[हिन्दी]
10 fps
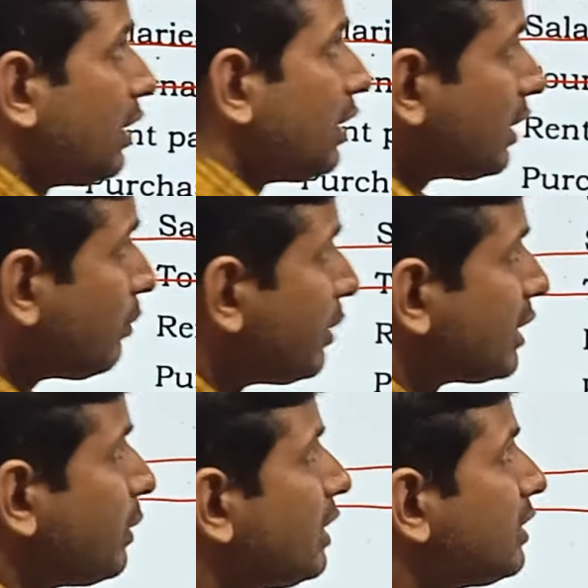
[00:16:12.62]
इनकम
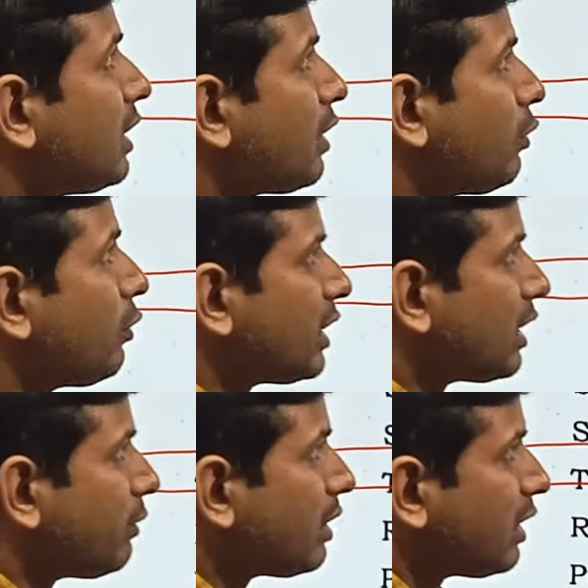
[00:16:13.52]
एक्सपेंडिचर अकाउंट में
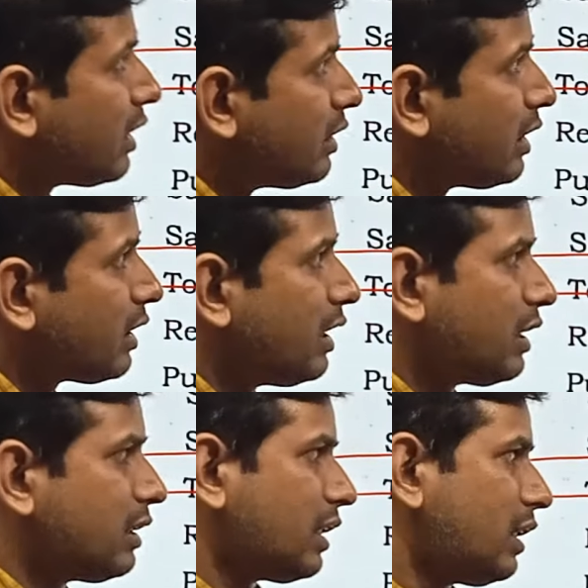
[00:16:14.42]
केवल करेंट ईयर का
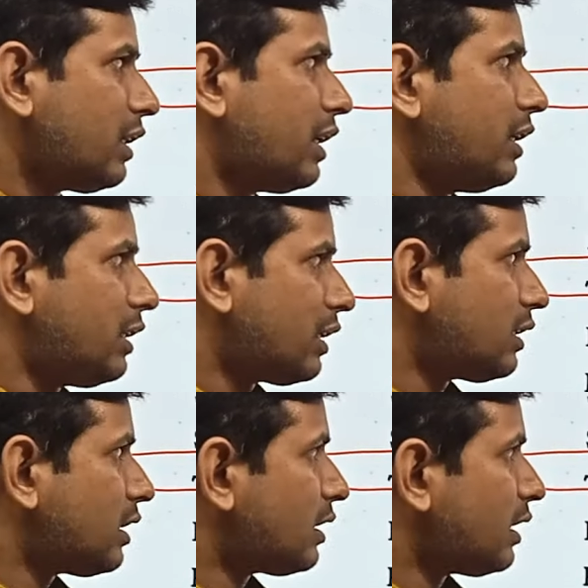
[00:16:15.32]
लेके जाते हैं करेंट ईयर का
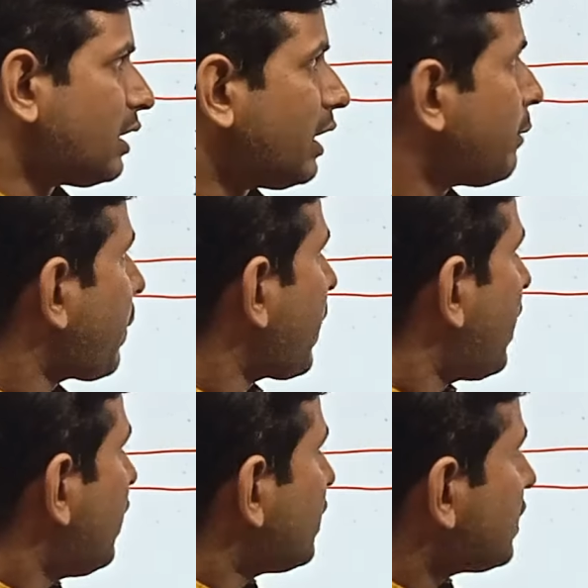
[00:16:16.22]
सत्तर हज़ार है
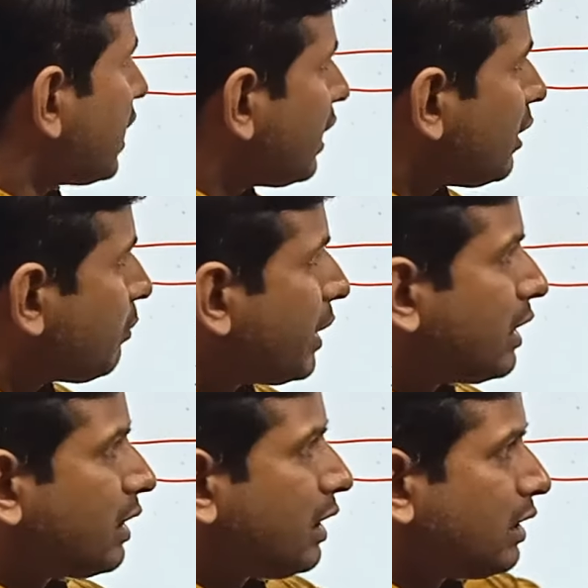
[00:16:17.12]
सैलरी
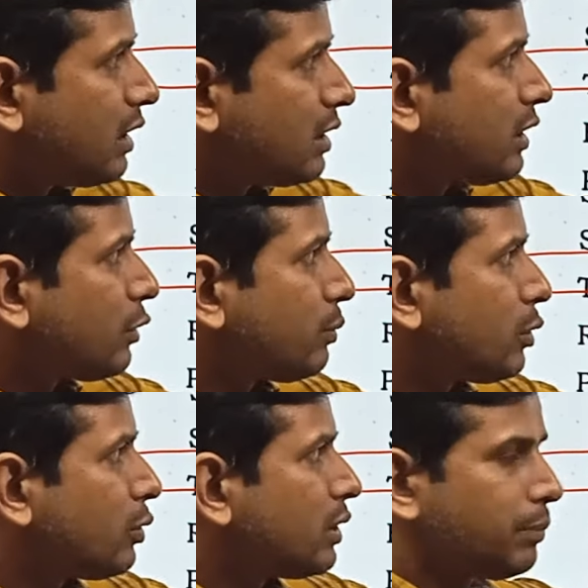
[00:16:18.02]
पेड किए हैं दस हज़ार उसमें
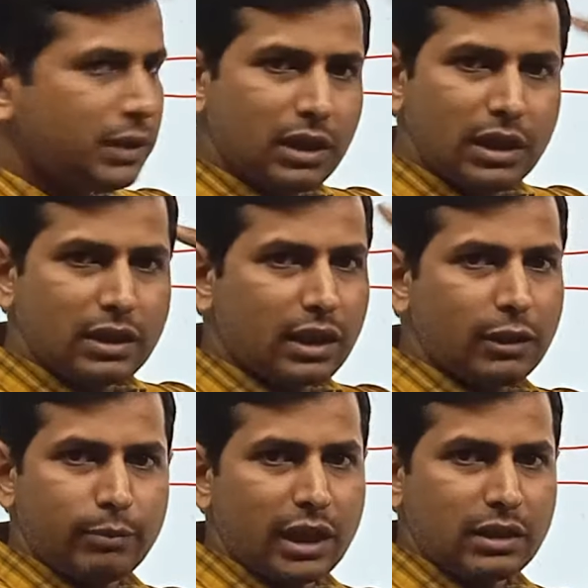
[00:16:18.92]
दो हज़ार पिछले साल का
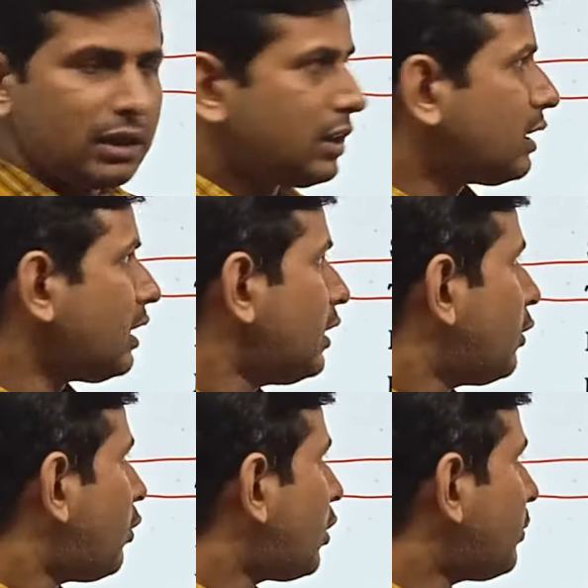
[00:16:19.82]
माइनस कर देंगे
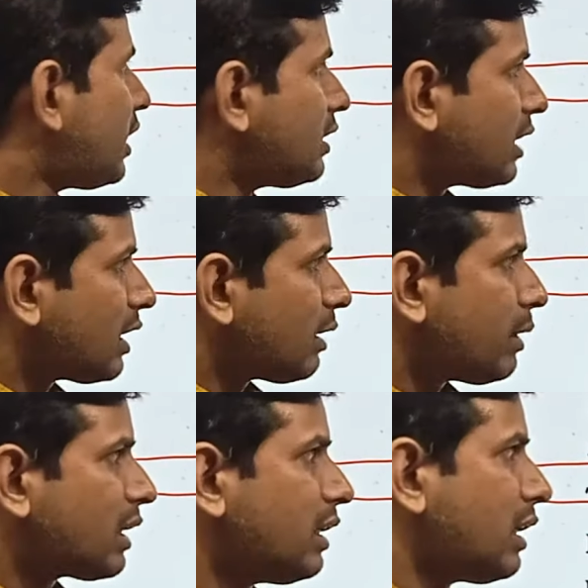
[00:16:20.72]
और मेरा इस साल का
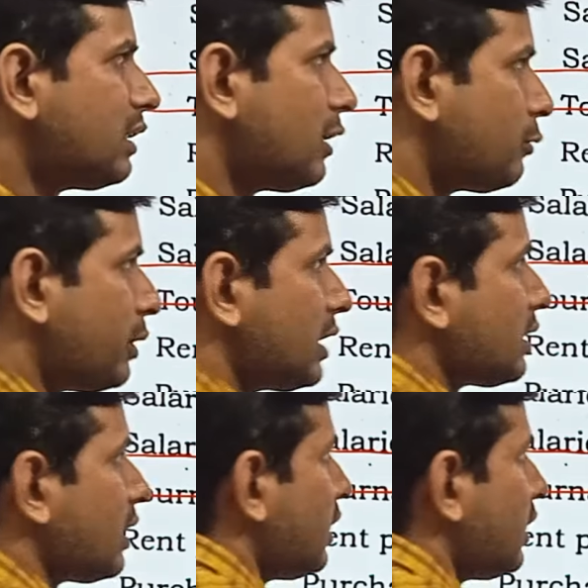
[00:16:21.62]
बाकी एक हज़ार है तो प्लस कर